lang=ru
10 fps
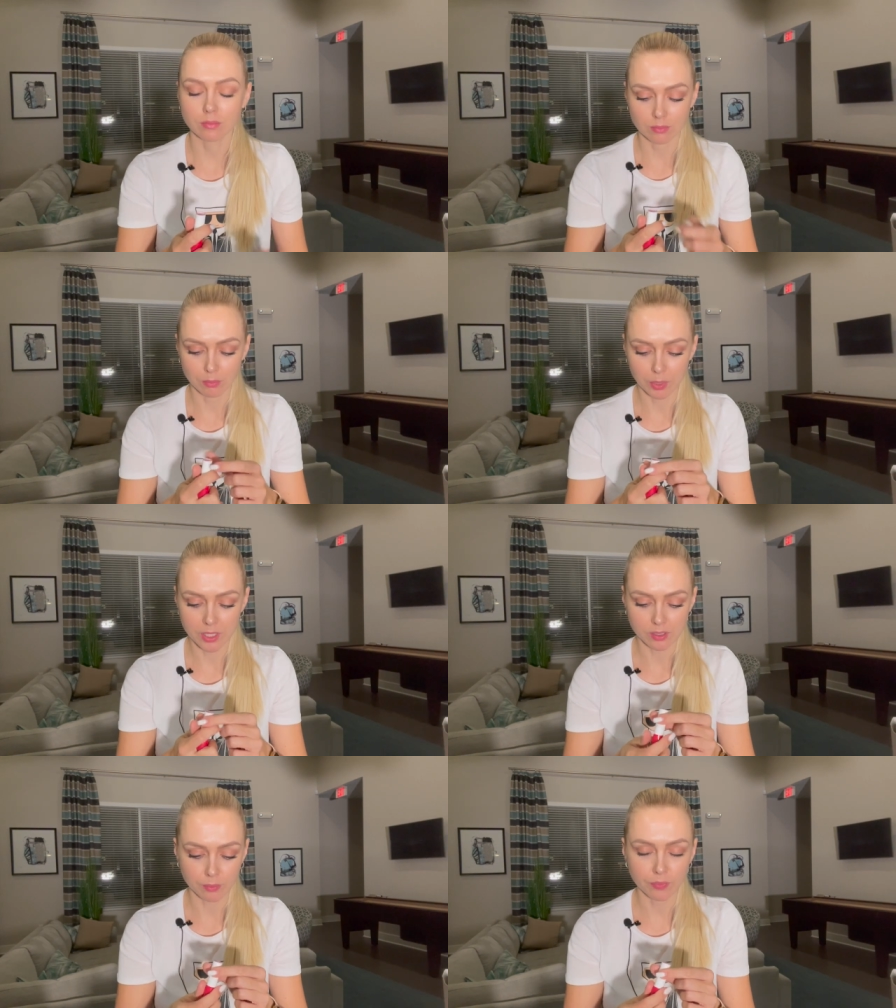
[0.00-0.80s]

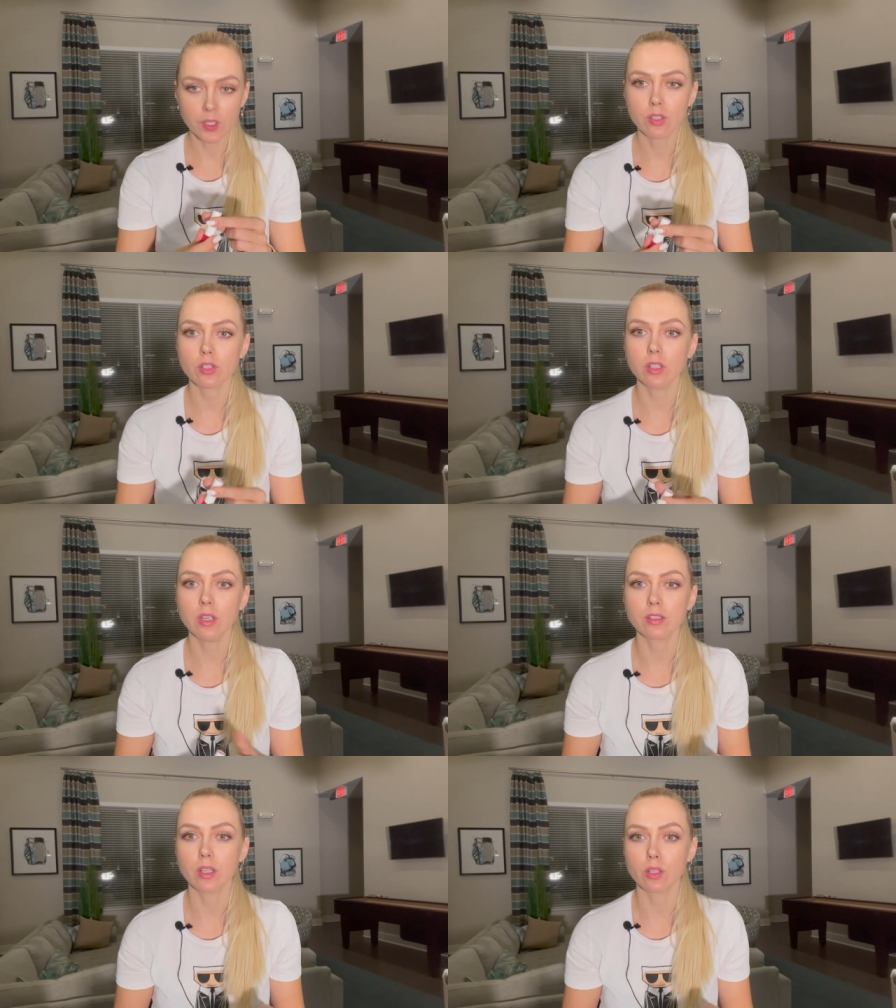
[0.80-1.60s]
блеском финиш и
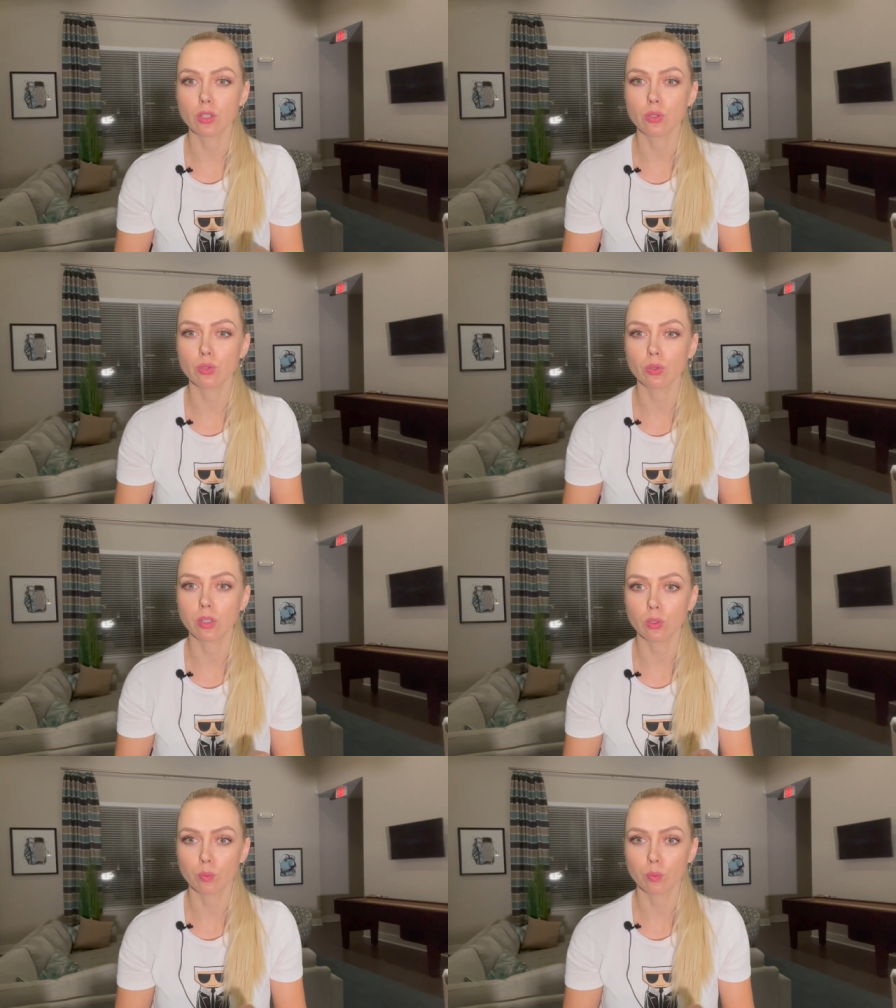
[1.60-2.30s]
оттеночек чуть-чуть дает.